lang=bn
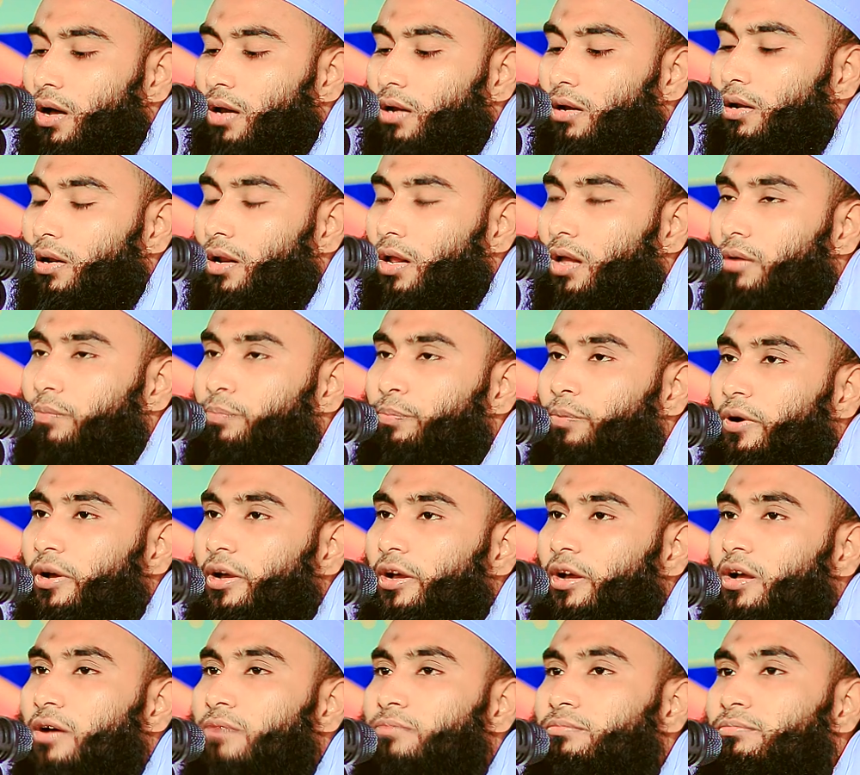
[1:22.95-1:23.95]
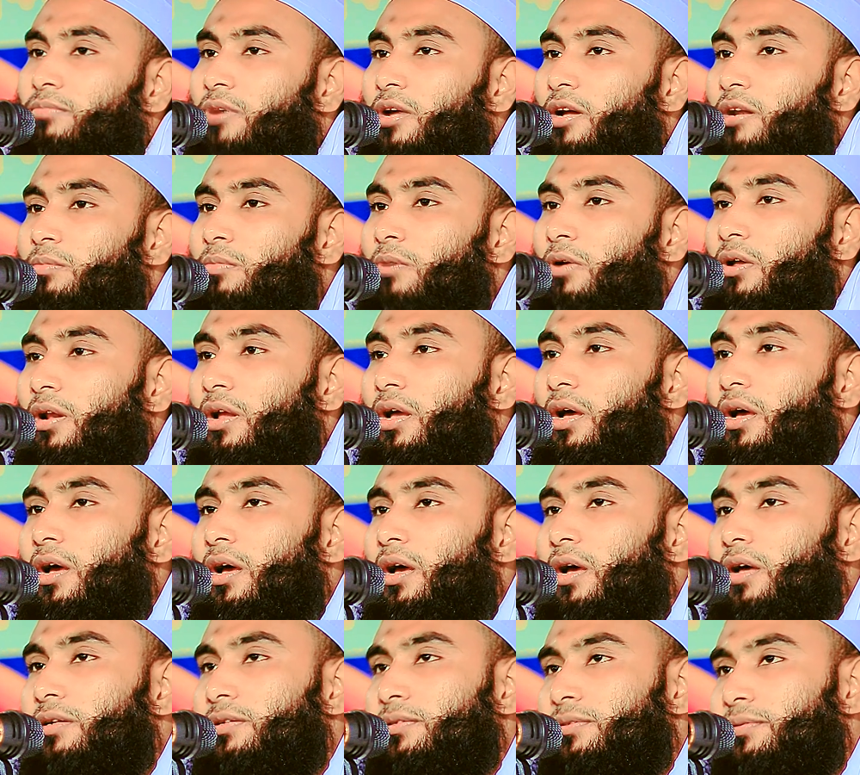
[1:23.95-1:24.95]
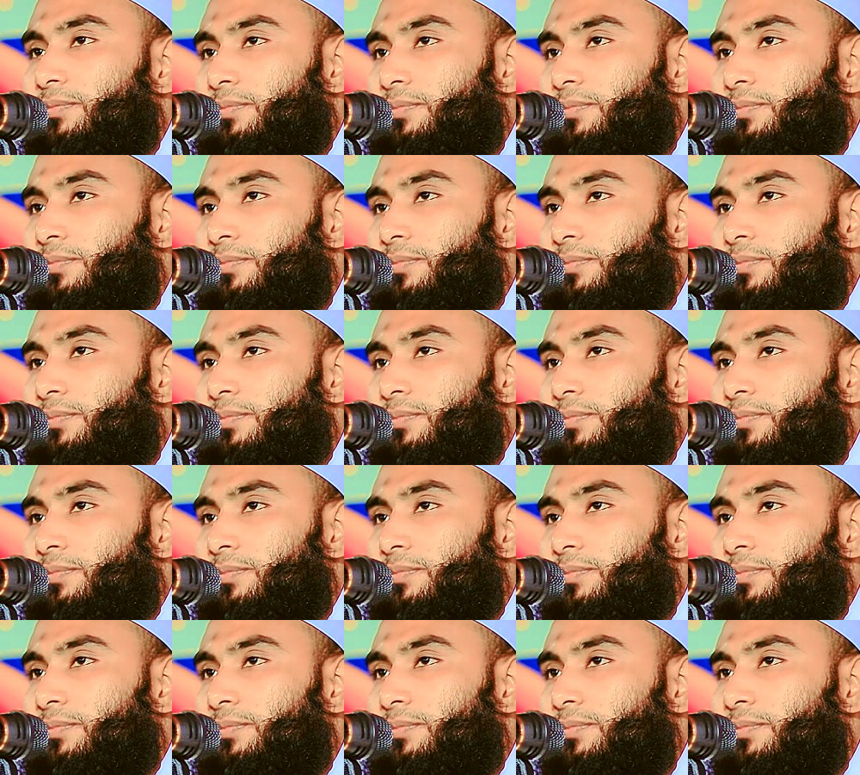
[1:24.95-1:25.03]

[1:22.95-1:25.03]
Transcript: আল্লাহর পয়গম্বর বলেন